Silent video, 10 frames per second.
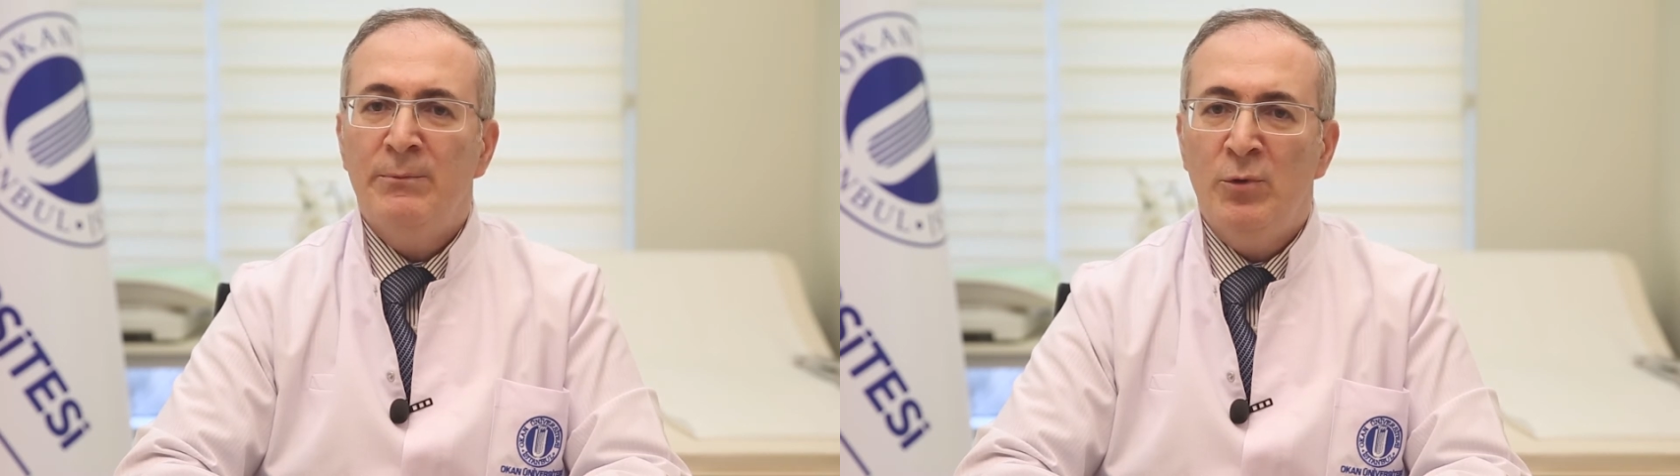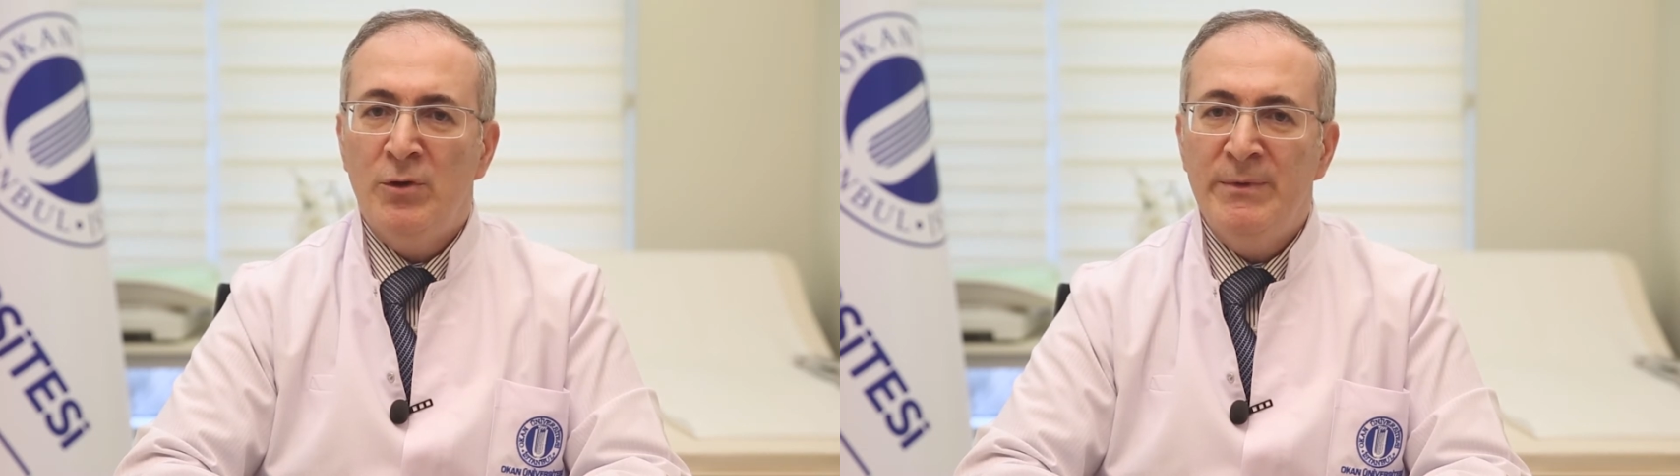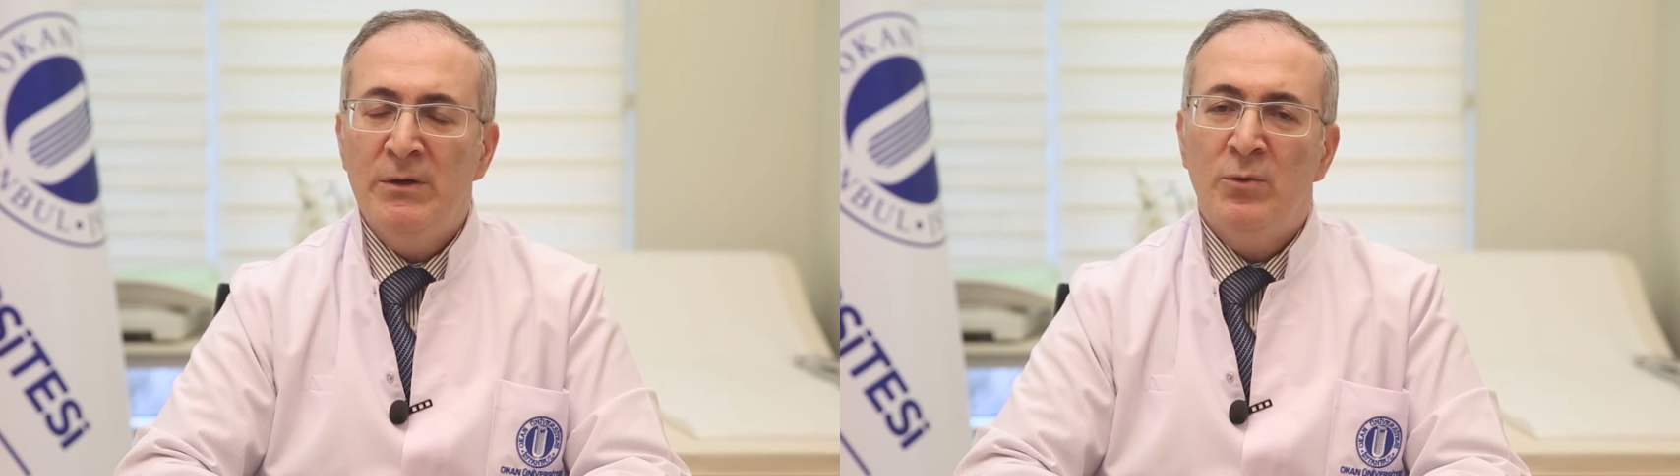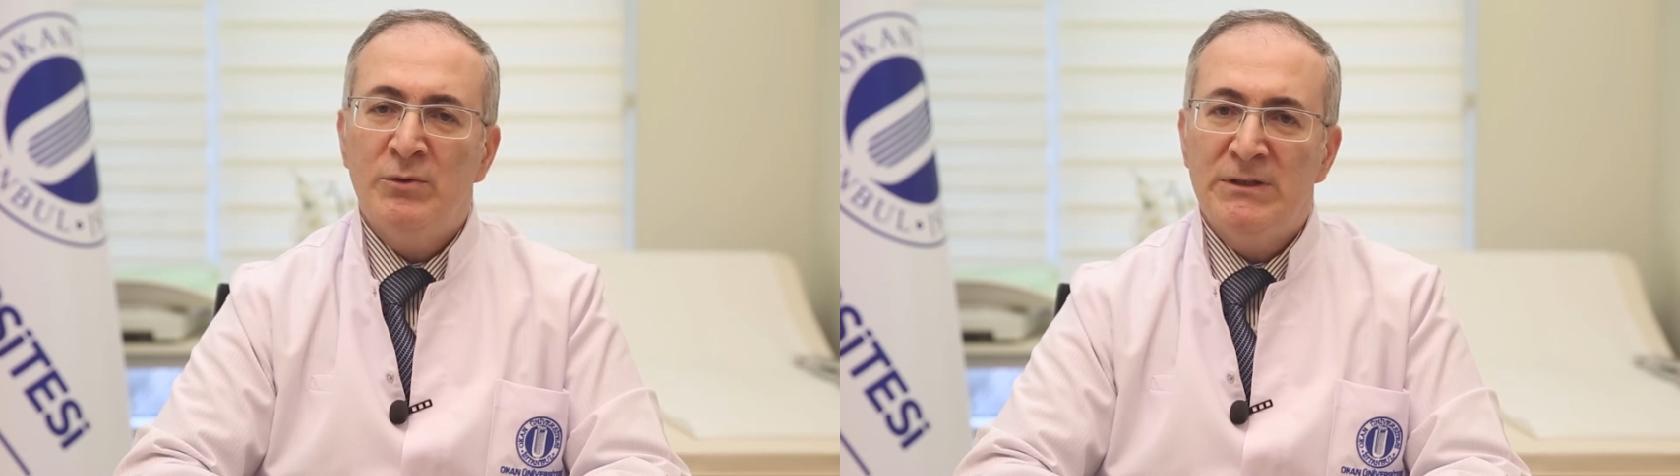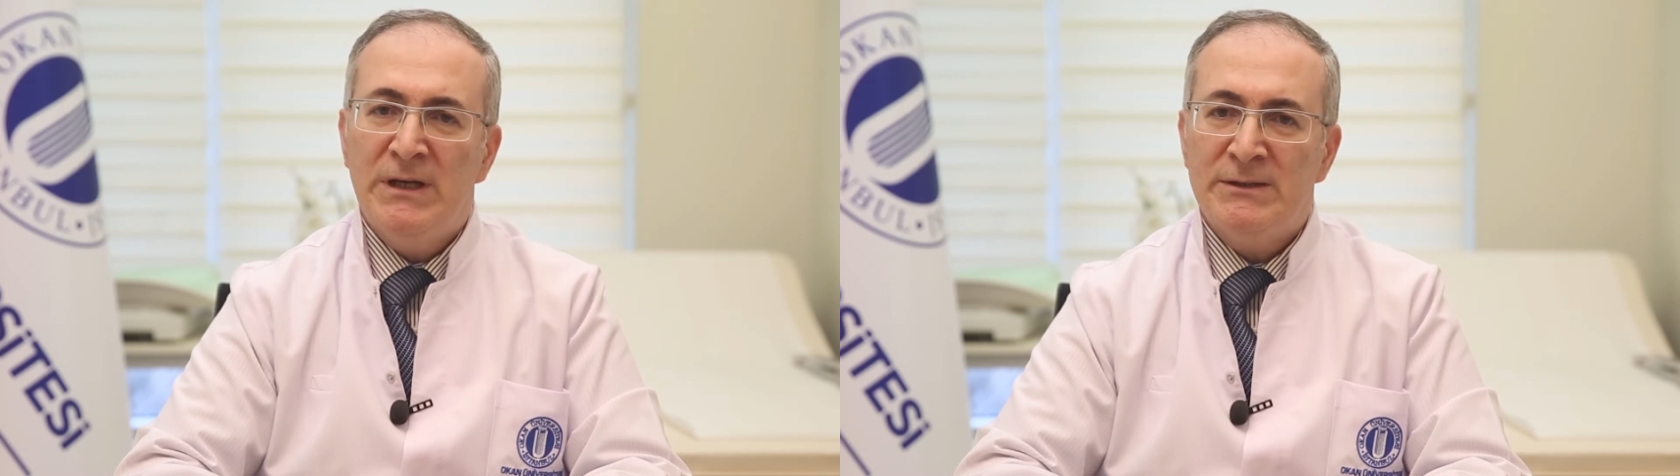bilirubin
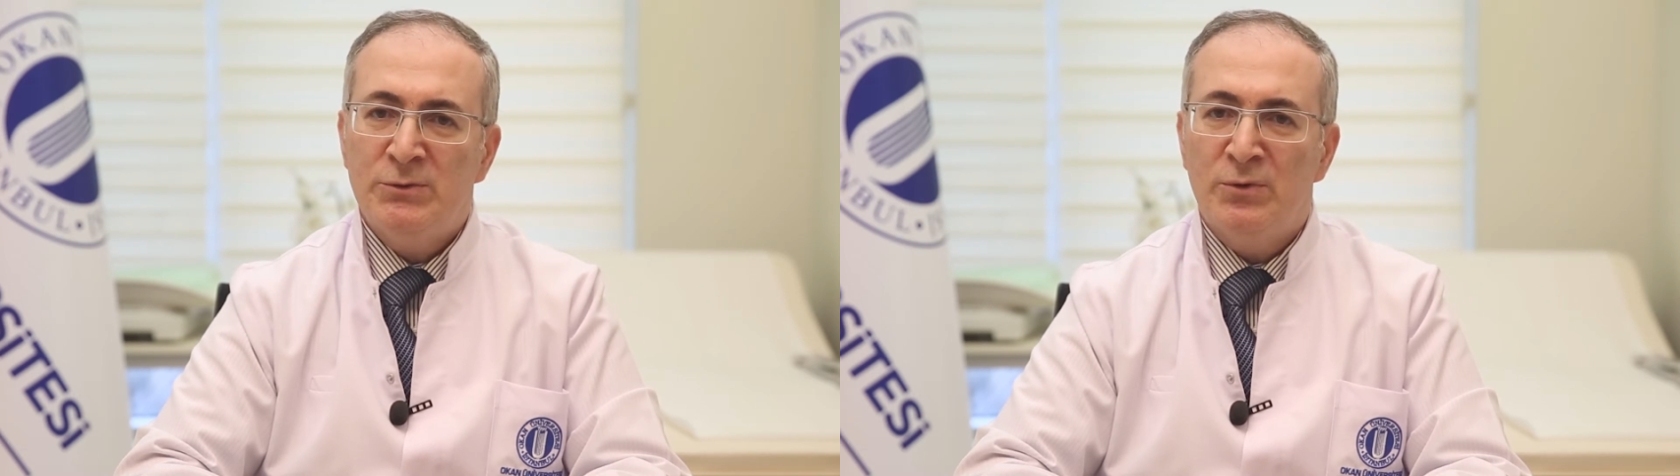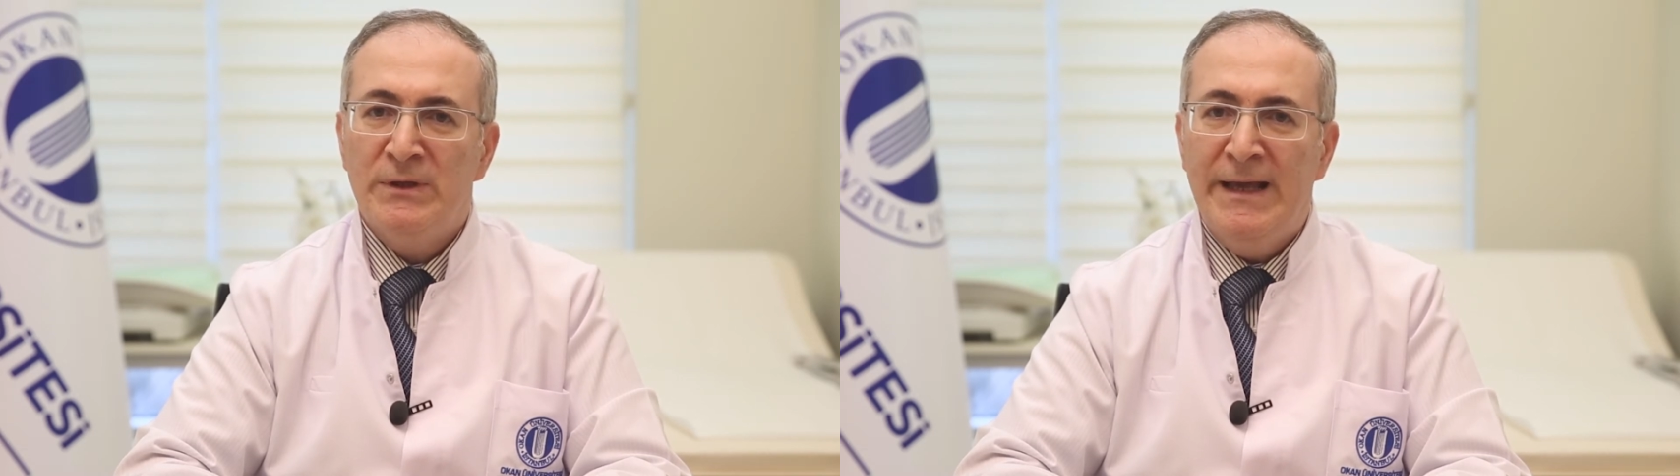konjugasyonunu